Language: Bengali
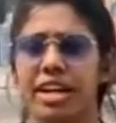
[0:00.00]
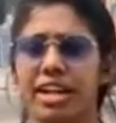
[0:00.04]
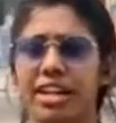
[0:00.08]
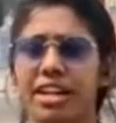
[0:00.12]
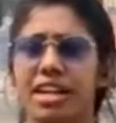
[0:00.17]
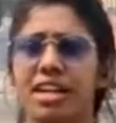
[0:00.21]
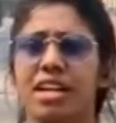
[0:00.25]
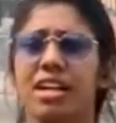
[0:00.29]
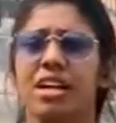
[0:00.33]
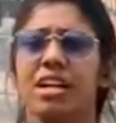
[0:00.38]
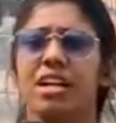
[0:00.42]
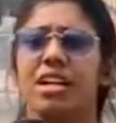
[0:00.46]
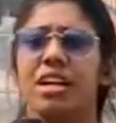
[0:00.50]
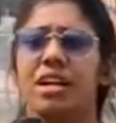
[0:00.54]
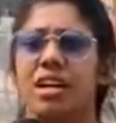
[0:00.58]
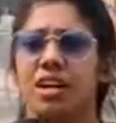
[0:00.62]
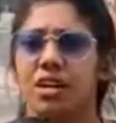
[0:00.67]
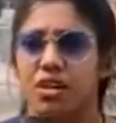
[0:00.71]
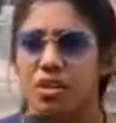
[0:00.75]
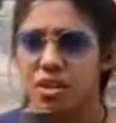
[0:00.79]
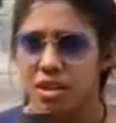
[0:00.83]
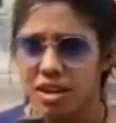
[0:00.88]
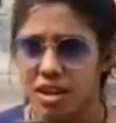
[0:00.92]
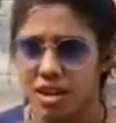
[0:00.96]
তিনি
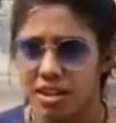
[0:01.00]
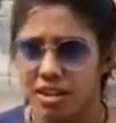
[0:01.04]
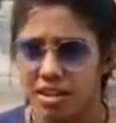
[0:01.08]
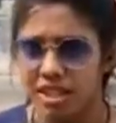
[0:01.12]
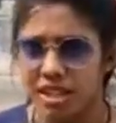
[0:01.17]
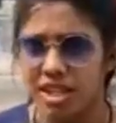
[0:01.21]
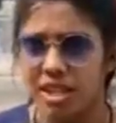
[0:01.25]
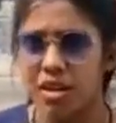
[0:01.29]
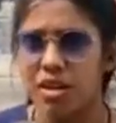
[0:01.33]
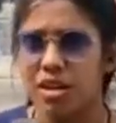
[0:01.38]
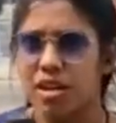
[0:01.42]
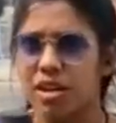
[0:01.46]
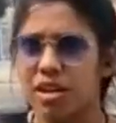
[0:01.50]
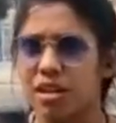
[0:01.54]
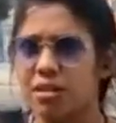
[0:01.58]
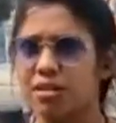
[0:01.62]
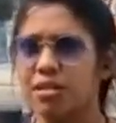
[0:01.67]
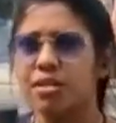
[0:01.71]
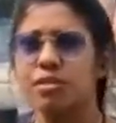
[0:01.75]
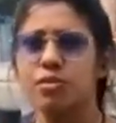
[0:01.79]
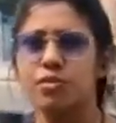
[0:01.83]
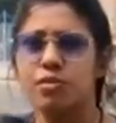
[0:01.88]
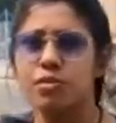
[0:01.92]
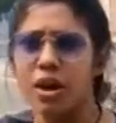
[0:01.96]
ওয়াইফ এবং
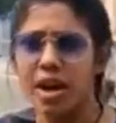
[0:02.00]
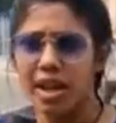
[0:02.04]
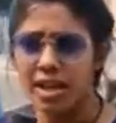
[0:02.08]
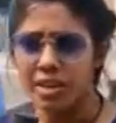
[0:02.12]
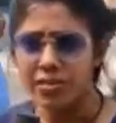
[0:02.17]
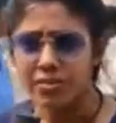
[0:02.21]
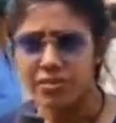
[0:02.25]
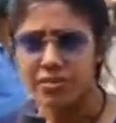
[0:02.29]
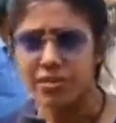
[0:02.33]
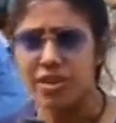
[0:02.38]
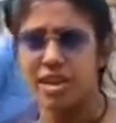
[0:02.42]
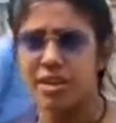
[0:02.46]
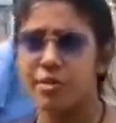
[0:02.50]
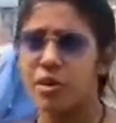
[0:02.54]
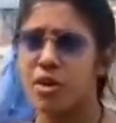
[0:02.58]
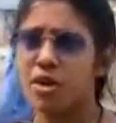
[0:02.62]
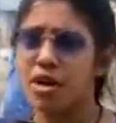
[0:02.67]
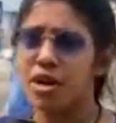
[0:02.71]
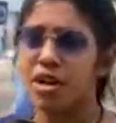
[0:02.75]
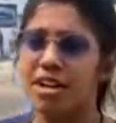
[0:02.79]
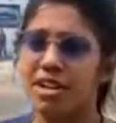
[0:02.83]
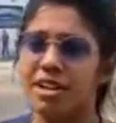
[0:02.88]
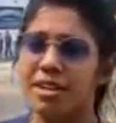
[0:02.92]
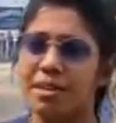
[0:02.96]
এবার
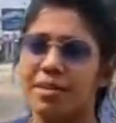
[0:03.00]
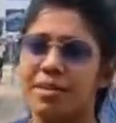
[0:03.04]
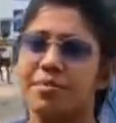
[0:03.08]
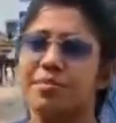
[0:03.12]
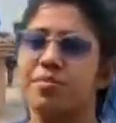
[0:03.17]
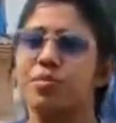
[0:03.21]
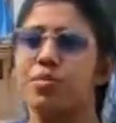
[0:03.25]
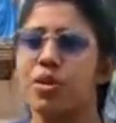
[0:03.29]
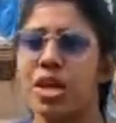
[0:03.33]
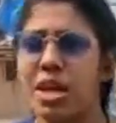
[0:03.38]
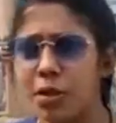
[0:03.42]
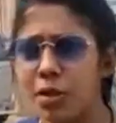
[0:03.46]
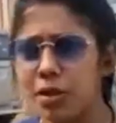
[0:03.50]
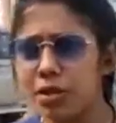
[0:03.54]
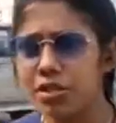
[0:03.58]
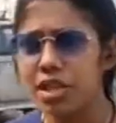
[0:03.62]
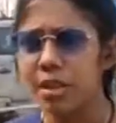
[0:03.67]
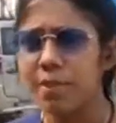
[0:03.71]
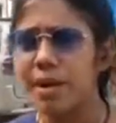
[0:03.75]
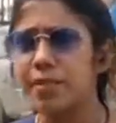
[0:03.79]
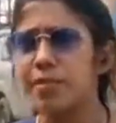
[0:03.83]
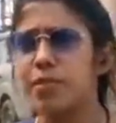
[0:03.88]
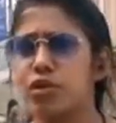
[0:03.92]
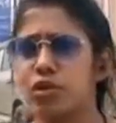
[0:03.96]
এবার প্রথম তিনি
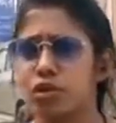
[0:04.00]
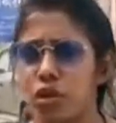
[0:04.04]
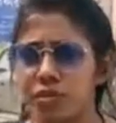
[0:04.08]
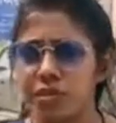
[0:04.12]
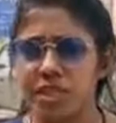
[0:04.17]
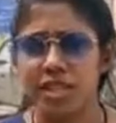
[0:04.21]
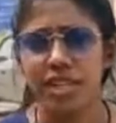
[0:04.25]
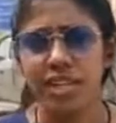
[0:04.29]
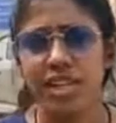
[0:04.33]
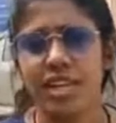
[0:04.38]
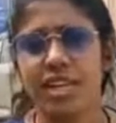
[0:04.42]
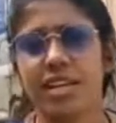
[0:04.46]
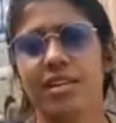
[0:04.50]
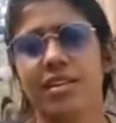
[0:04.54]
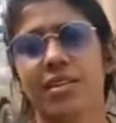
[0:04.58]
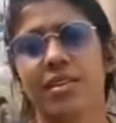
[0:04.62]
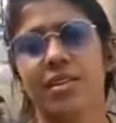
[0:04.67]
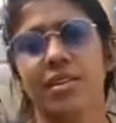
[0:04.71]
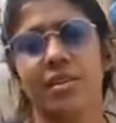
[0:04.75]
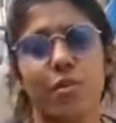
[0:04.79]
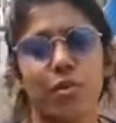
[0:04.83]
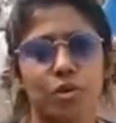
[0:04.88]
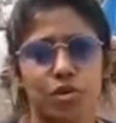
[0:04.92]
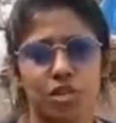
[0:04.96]
মনোনীত হয়েছেন
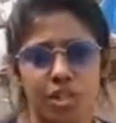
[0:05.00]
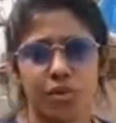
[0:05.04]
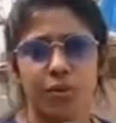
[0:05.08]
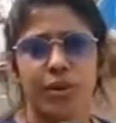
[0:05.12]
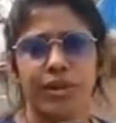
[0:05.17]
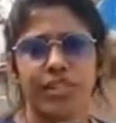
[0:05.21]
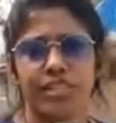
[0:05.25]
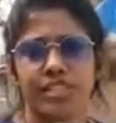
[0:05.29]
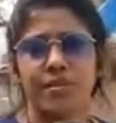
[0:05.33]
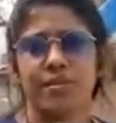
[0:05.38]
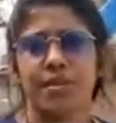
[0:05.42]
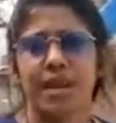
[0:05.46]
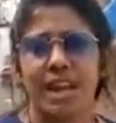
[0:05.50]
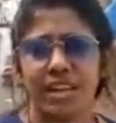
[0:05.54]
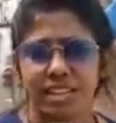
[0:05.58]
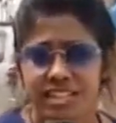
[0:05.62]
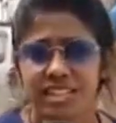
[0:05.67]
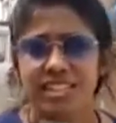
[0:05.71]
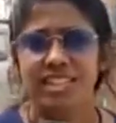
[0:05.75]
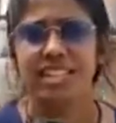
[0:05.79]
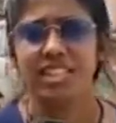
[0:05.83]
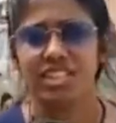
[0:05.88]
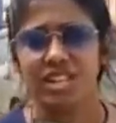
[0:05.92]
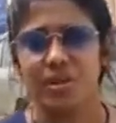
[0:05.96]
প্রার্থী হিসাবে তো
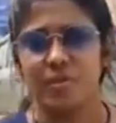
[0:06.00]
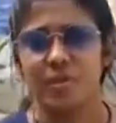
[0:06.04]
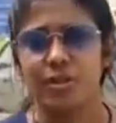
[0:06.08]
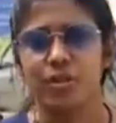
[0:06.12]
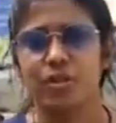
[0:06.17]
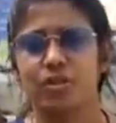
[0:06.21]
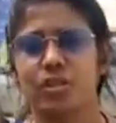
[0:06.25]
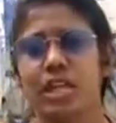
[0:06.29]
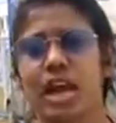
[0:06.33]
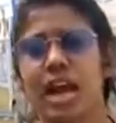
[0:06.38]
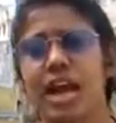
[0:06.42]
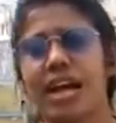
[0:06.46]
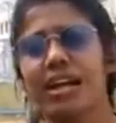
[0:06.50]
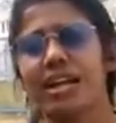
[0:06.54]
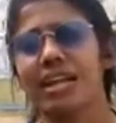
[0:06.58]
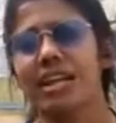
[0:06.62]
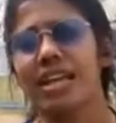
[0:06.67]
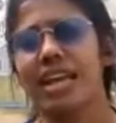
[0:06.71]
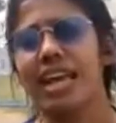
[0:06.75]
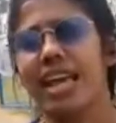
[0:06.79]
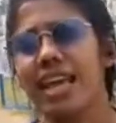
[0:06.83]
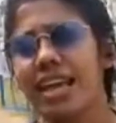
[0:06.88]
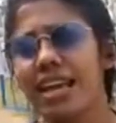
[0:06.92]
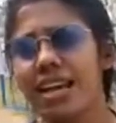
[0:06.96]
তার এই
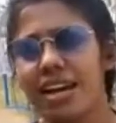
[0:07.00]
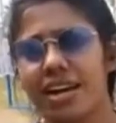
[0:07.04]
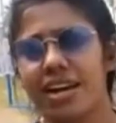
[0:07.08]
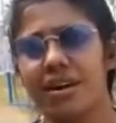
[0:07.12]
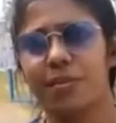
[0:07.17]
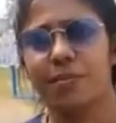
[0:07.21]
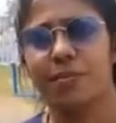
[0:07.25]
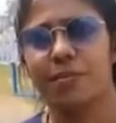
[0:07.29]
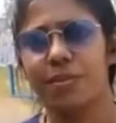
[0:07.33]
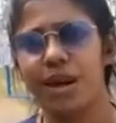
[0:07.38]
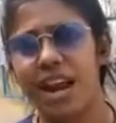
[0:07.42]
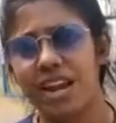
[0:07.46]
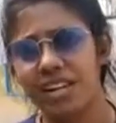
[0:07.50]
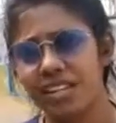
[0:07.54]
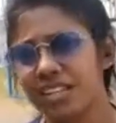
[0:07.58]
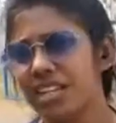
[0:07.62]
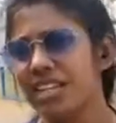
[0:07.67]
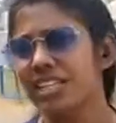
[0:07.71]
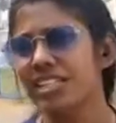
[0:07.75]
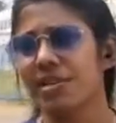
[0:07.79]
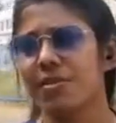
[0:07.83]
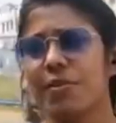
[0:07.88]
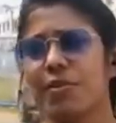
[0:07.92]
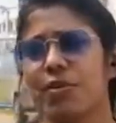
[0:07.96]
প্রার্থী হিসাবে মনোনীত হয়ে
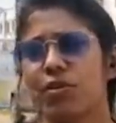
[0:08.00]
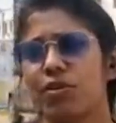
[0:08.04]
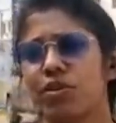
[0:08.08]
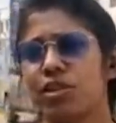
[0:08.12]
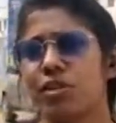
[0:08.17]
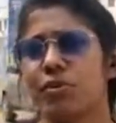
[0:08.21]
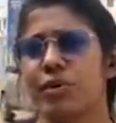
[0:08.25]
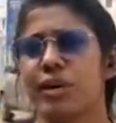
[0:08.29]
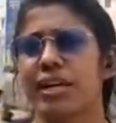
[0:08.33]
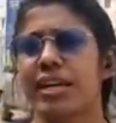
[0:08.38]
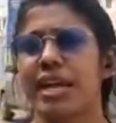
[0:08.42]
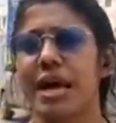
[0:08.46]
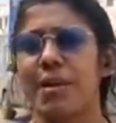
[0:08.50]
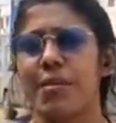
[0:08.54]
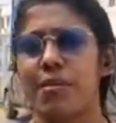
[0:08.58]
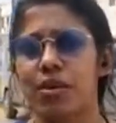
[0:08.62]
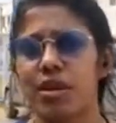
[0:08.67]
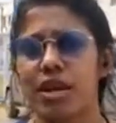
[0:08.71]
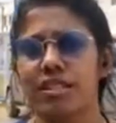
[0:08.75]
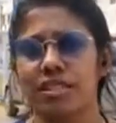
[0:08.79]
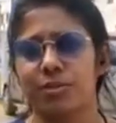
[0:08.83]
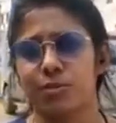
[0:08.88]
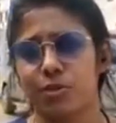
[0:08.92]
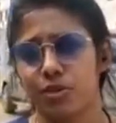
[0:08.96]
কেমন লাগছে প্রথমত তার
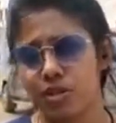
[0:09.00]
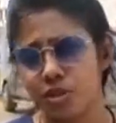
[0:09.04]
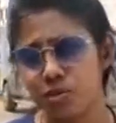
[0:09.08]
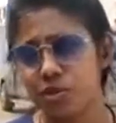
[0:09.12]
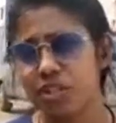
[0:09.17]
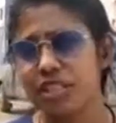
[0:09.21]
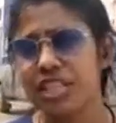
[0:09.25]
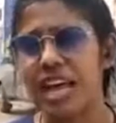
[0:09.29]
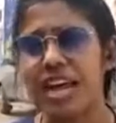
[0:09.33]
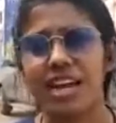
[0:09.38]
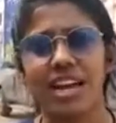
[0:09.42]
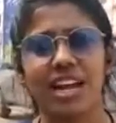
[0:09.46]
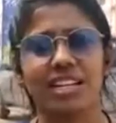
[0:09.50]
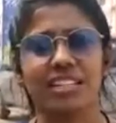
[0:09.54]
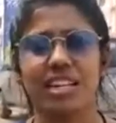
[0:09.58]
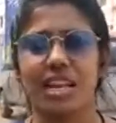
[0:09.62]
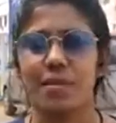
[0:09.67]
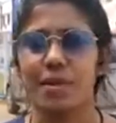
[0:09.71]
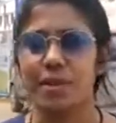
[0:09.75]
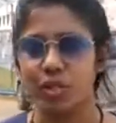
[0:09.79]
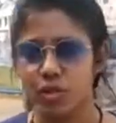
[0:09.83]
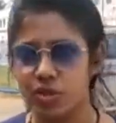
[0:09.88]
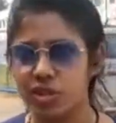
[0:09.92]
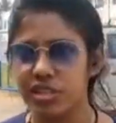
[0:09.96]
কাছে একবার চলে যাবো এবং
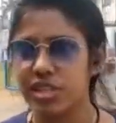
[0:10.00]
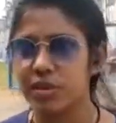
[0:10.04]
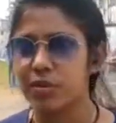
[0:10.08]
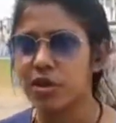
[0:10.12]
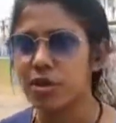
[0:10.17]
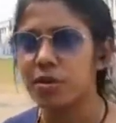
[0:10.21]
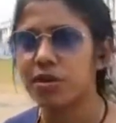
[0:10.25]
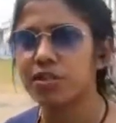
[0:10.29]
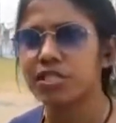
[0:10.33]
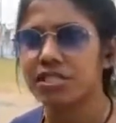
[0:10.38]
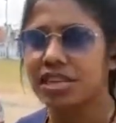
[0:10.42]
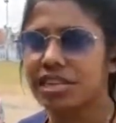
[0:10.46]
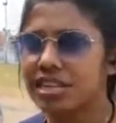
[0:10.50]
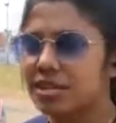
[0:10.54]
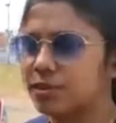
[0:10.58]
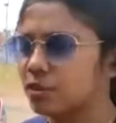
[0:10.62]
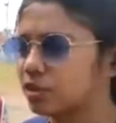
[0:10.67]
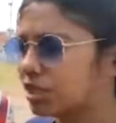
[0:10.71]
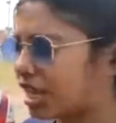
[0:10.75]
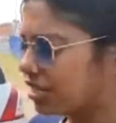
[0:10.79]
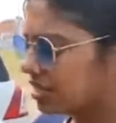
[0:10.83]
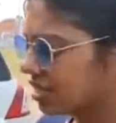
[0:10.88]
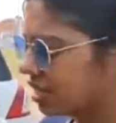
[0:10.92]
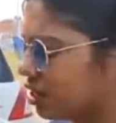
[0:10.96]
জেনে নেবো তার সাথে কথা বলে
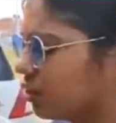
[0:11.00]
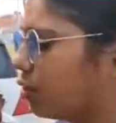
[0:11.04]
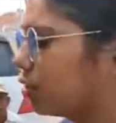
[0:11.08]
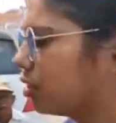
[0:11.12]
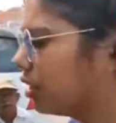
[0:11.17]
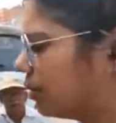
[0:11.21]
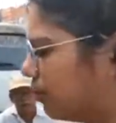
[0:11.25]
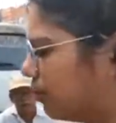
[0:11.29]
নেবো আমরা